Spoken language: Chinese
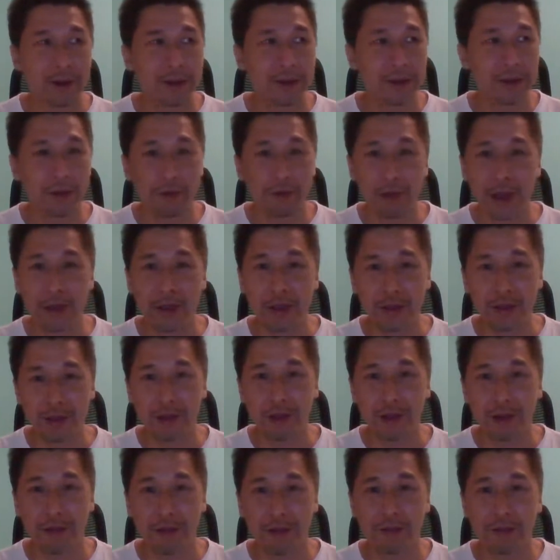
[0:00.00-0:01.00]
的位
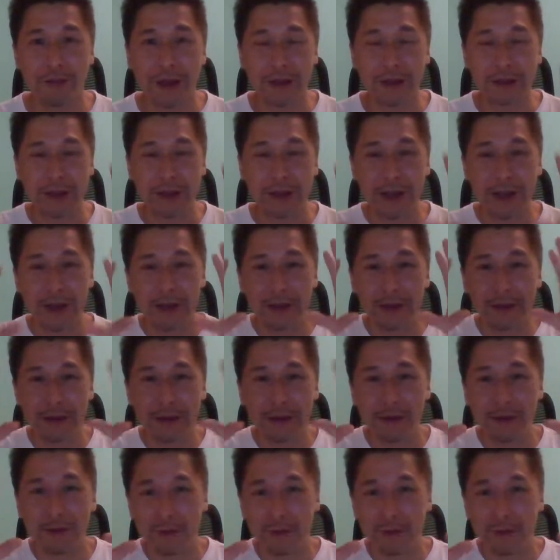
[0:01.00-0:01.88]
置放在。